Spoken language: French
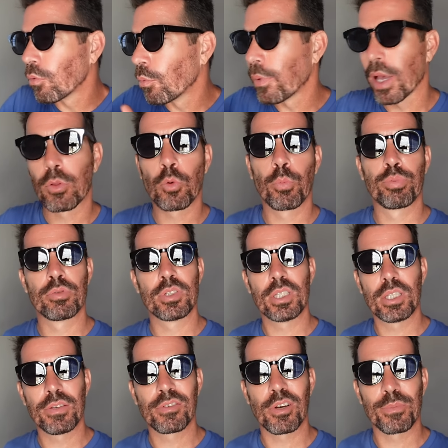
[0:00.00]
on met un nom
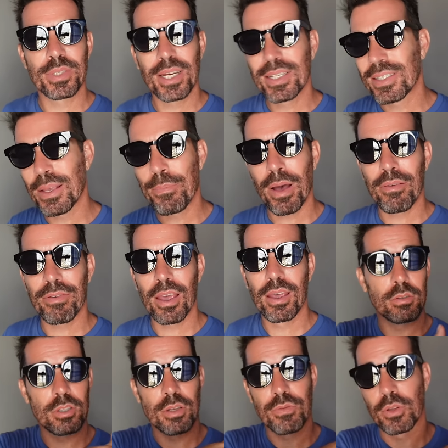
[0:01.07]
positif comme ça et c'est parfait.
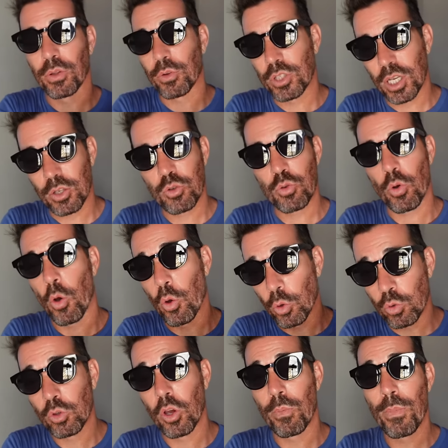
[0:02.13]
J'ai fait une recherche sur
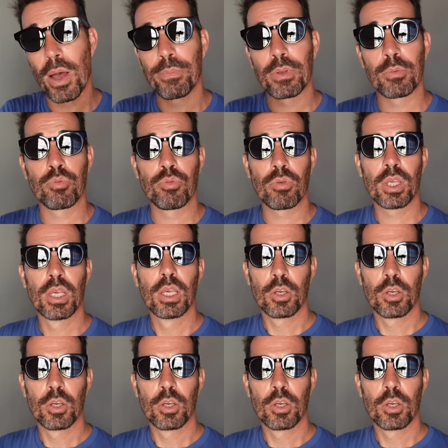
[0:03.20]
Google Maps et puis